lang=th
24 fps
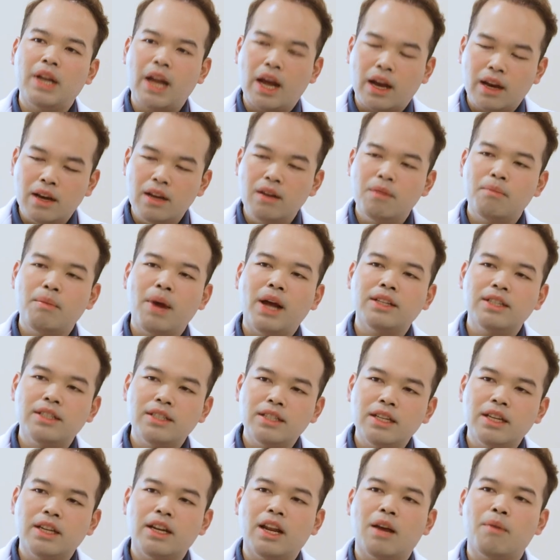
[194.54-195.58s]
นหนักขึ้นมากจ
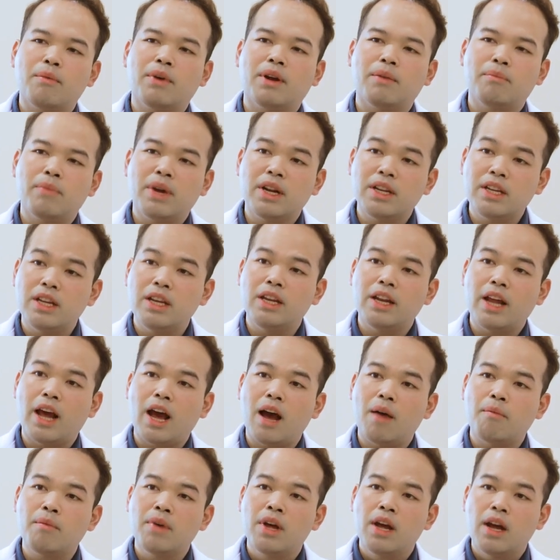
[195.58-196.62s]
ริงๆเนี่ยบางที
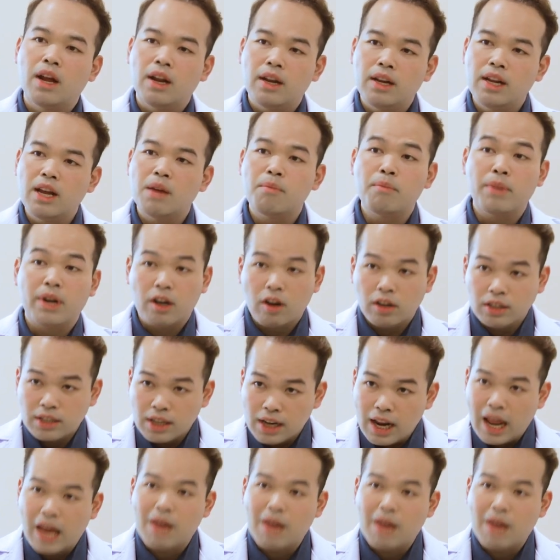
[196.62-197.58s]
นะครับเลือดมันก็จะไห